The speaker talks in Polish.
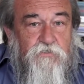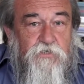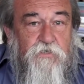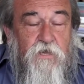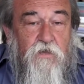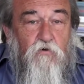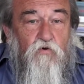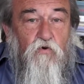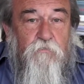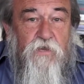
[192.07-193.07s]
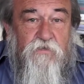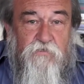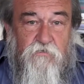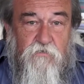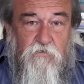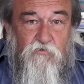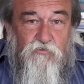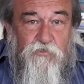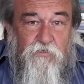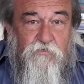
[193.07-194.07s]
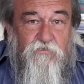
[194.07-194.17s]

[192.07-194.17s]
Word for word: czyli jak ogłupiać ludzi,